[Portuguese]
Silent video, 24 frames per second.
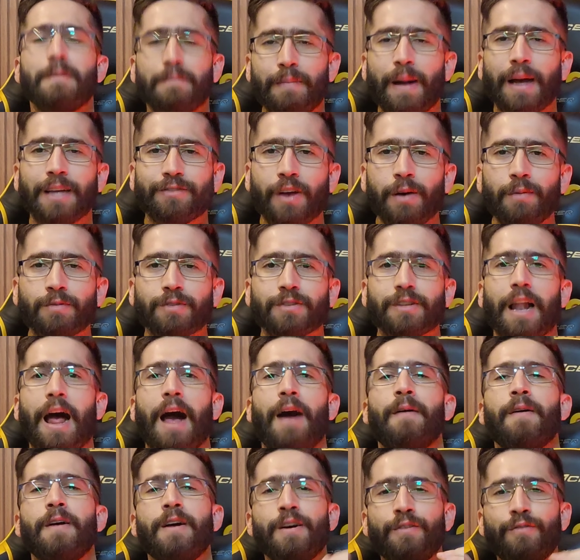Mas vamos
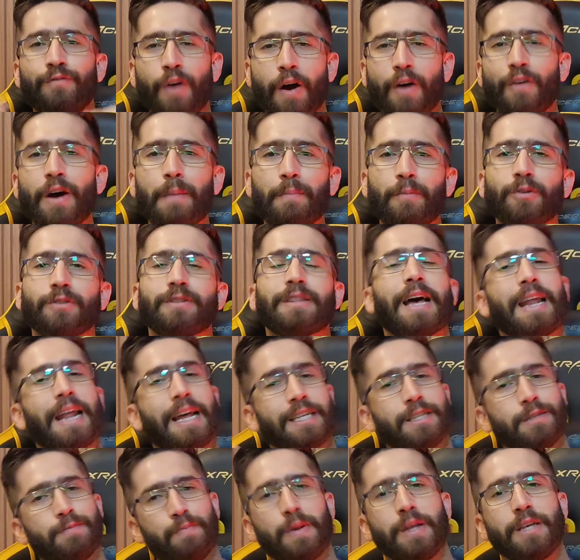lá, vou apontar
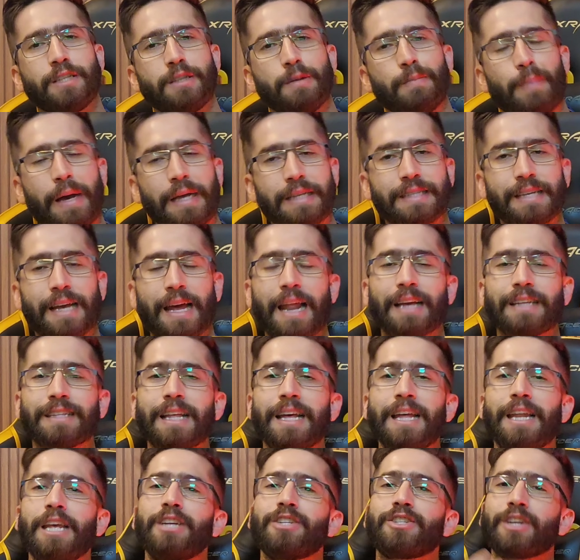as principais
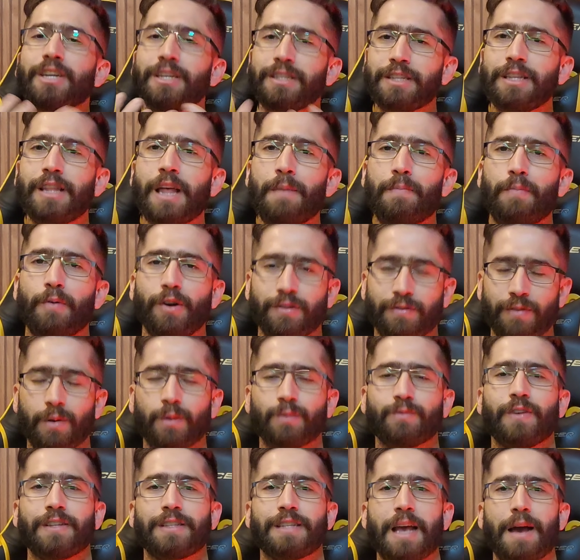características e depois
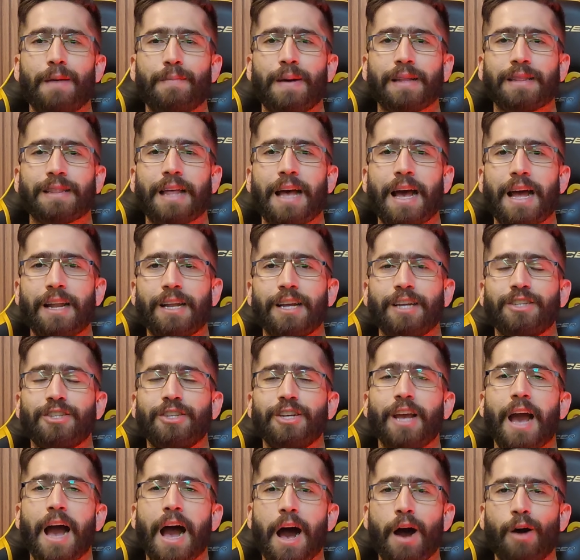vamos fazer a batalha
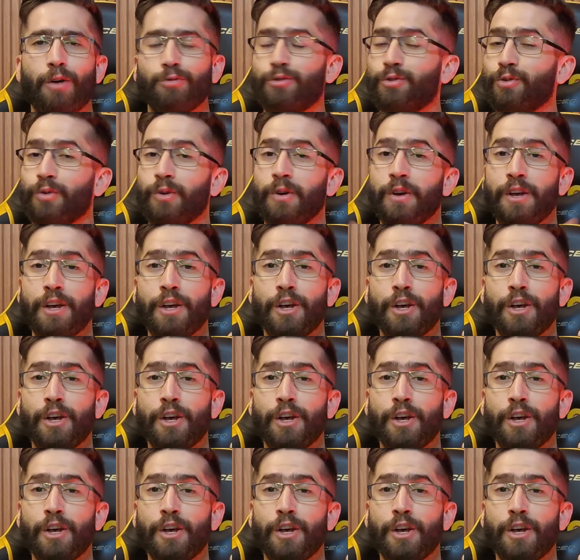de áudio.